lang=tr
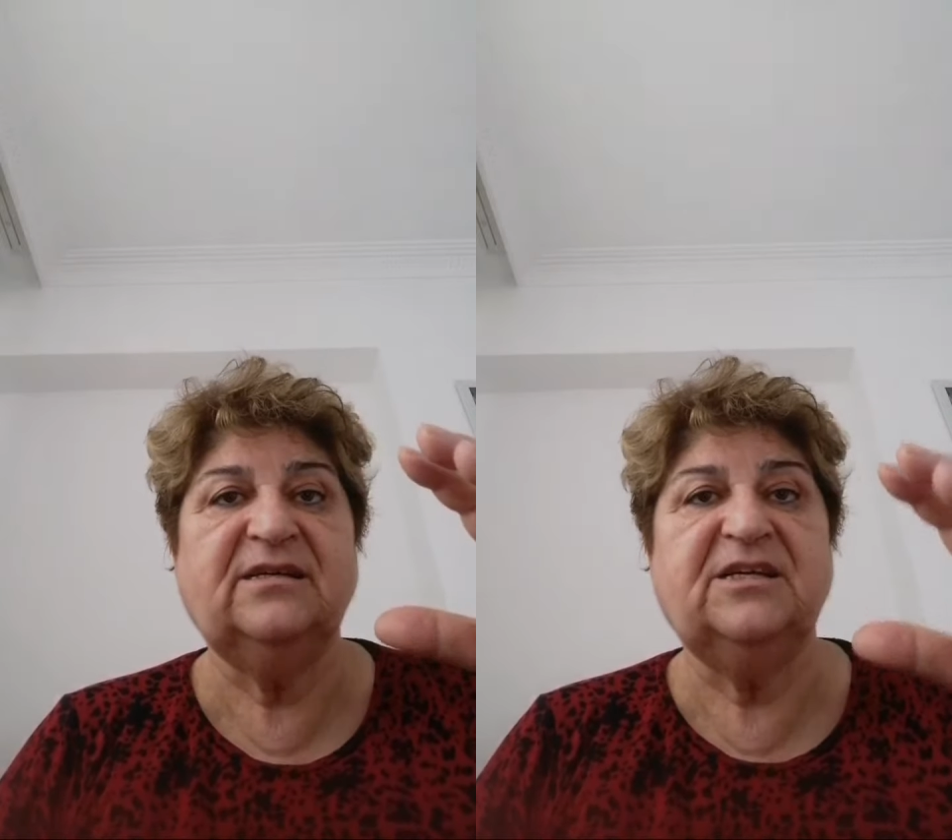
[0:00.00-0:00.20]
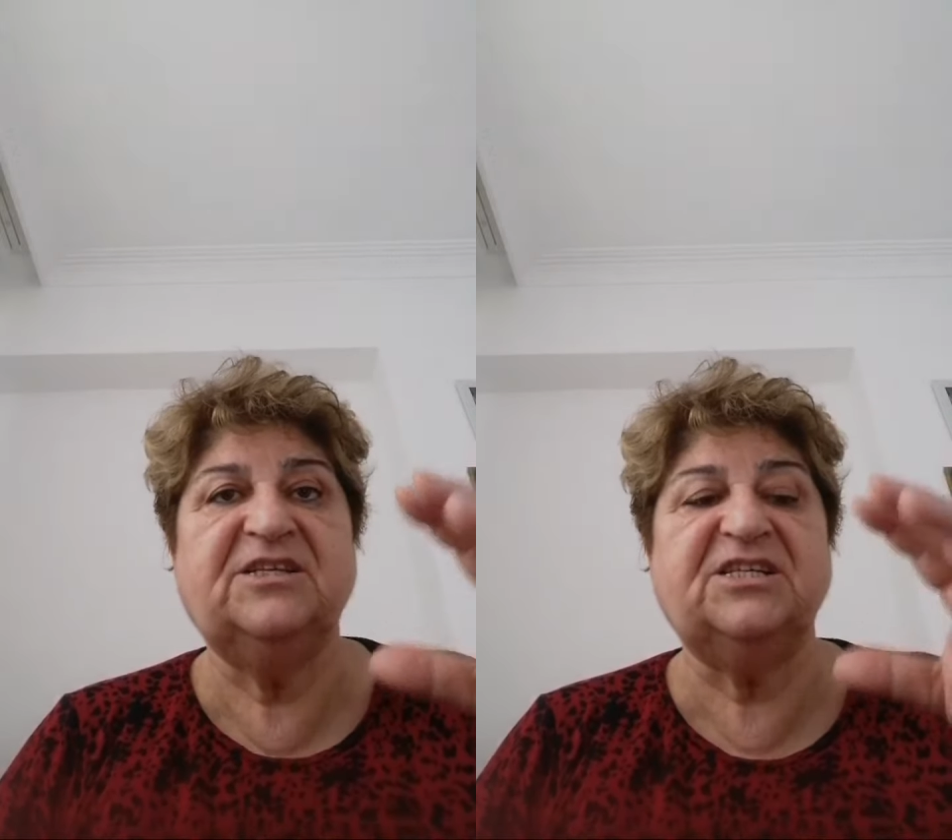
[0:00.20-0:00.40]

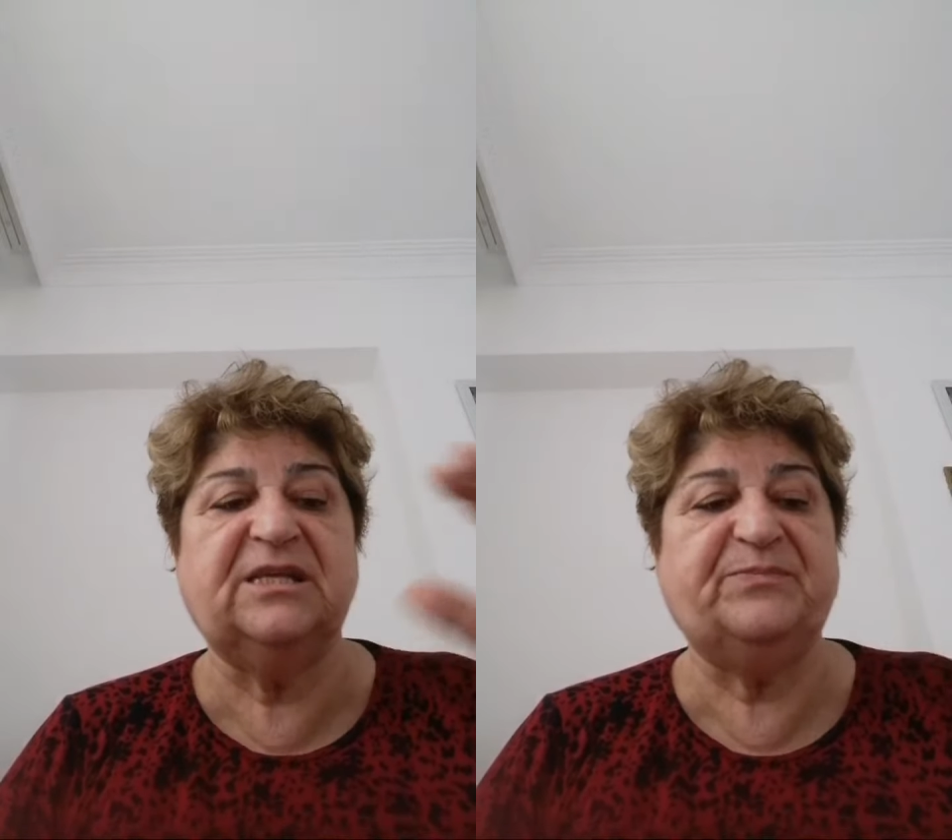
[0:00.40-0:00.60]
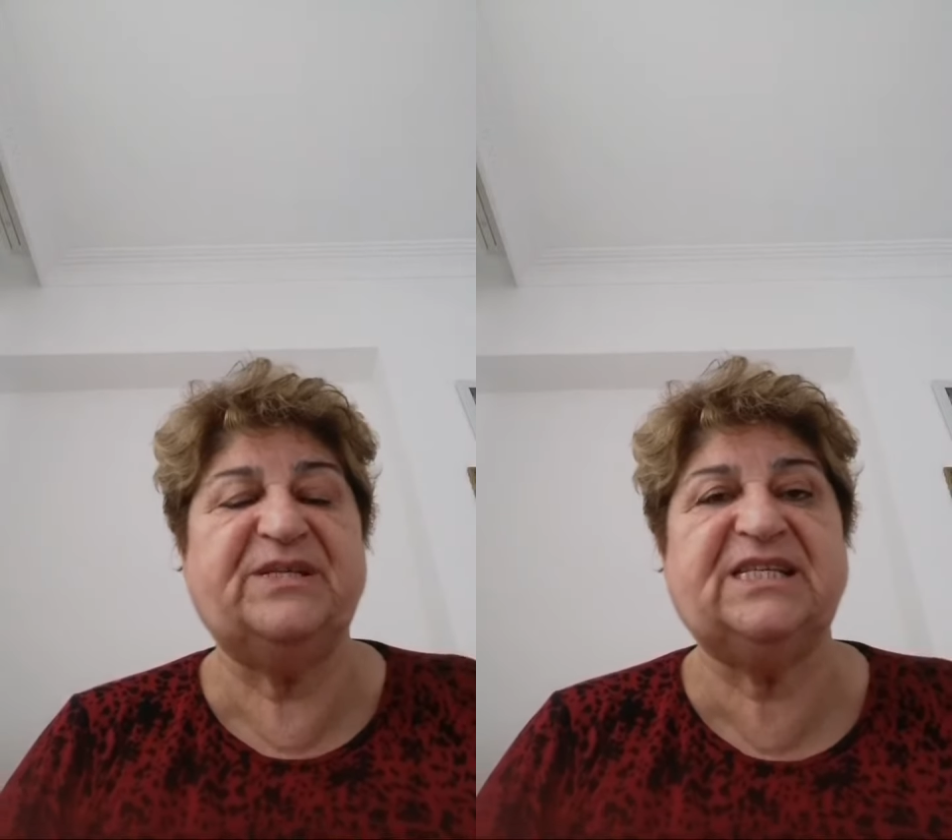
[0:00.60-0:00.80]

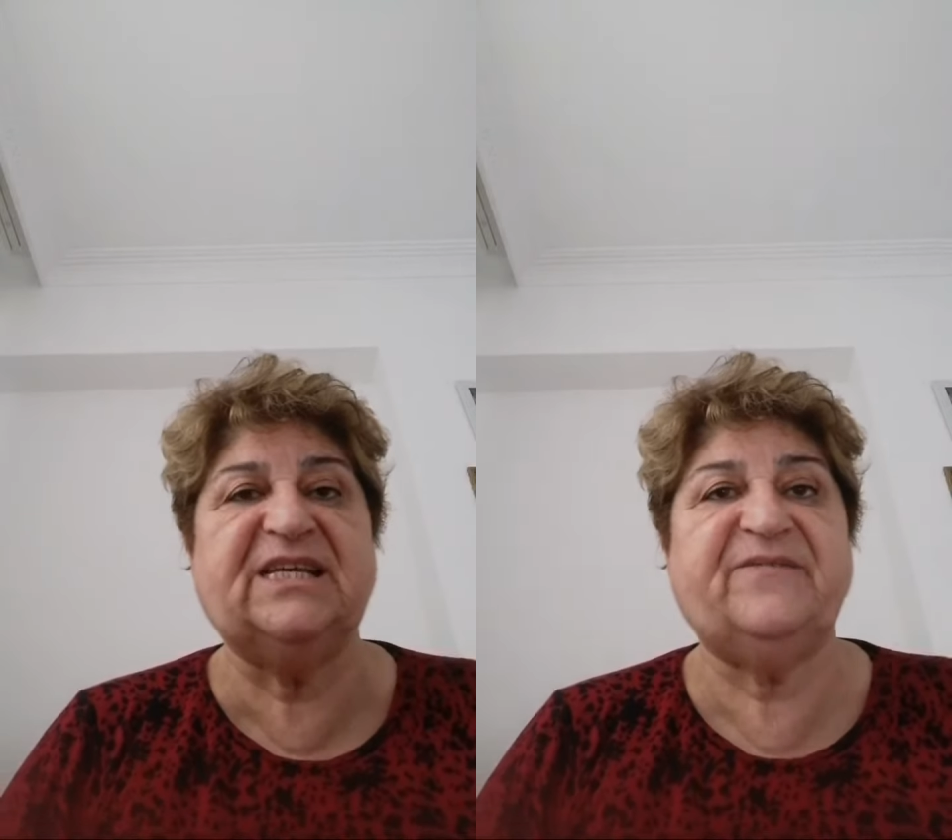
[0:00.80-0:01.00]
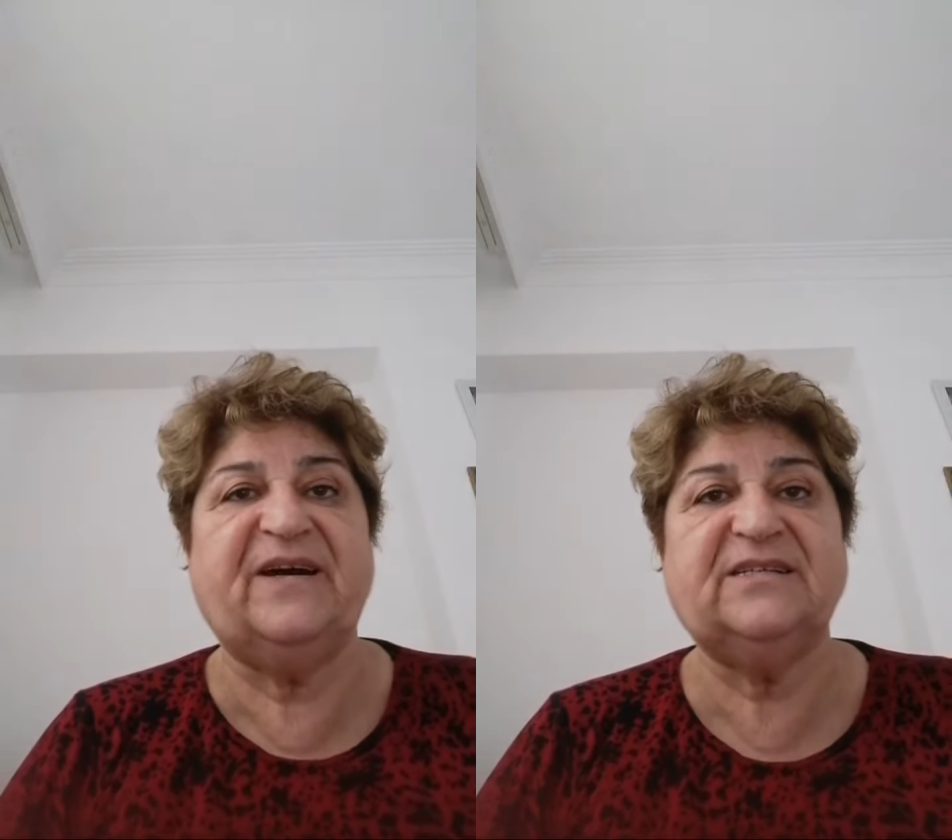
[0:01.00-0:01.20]
içinde
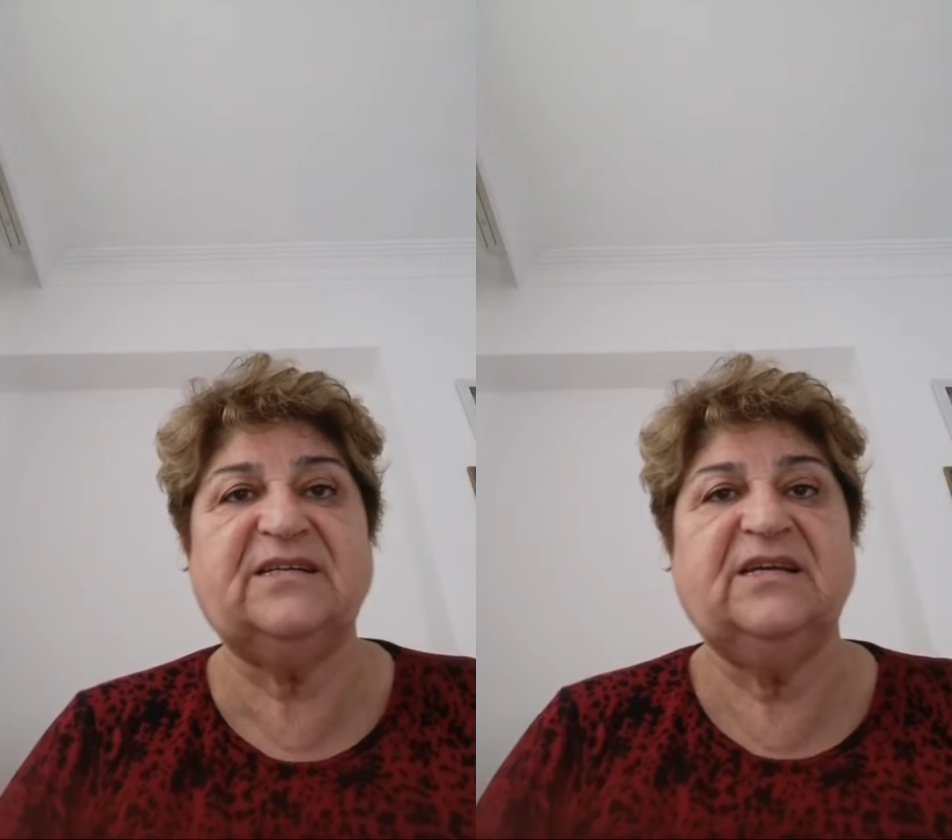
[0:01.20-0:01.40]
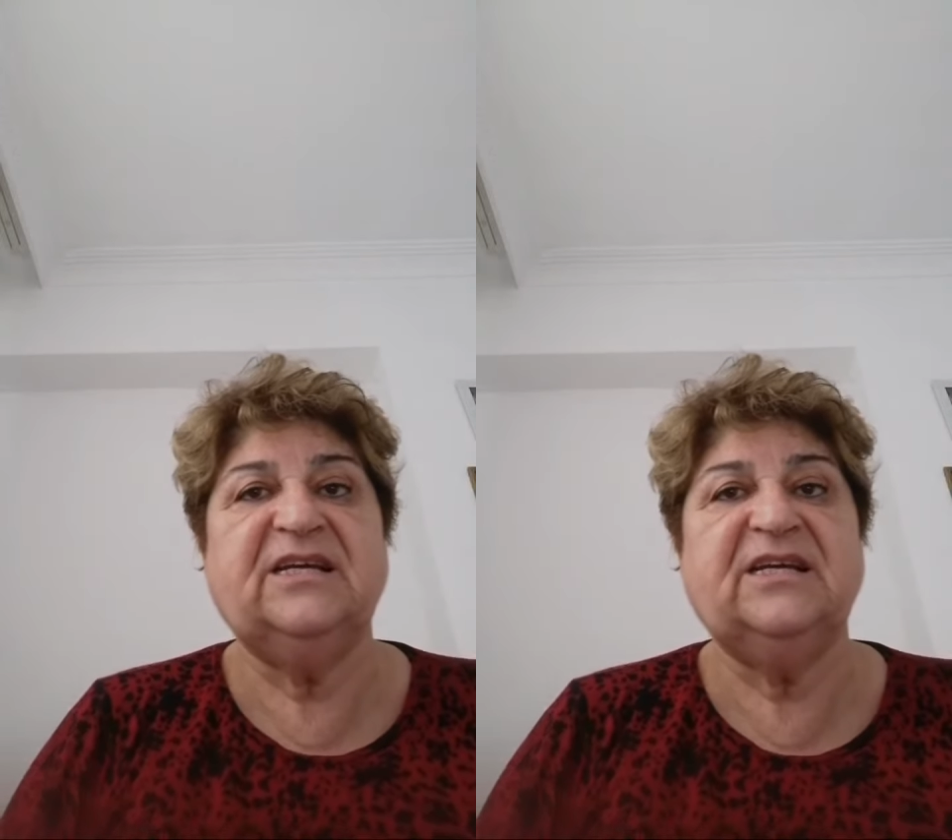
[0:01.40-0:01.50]
pislik var.